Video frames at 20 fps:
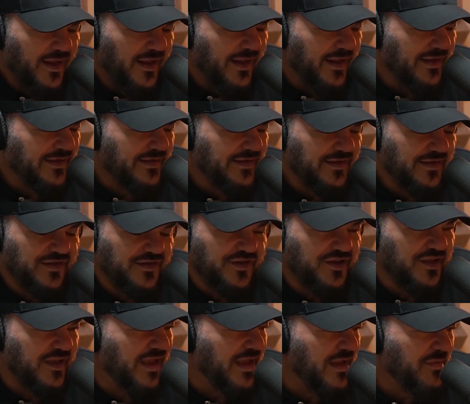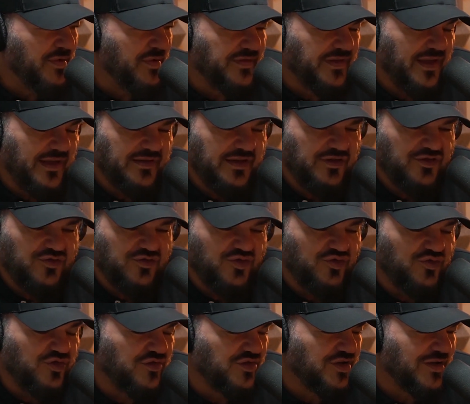esses camps, essas,
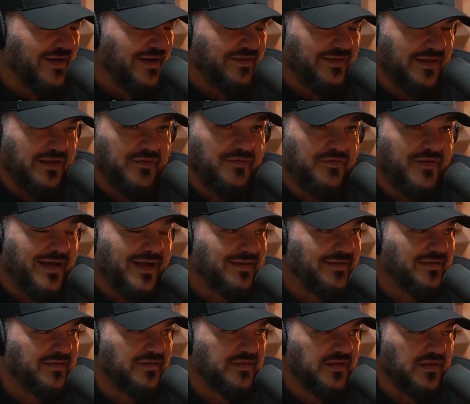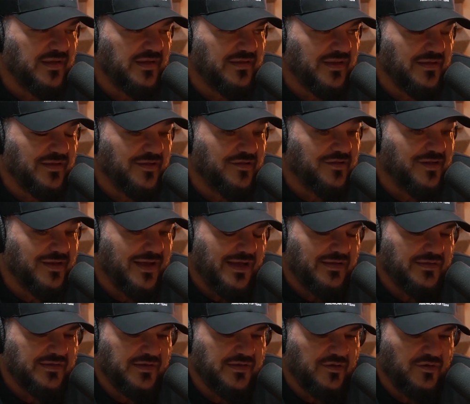tudo que os caras têm que fazer, essa
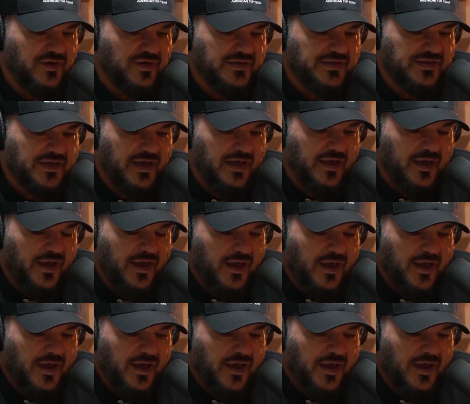dedicação, essa,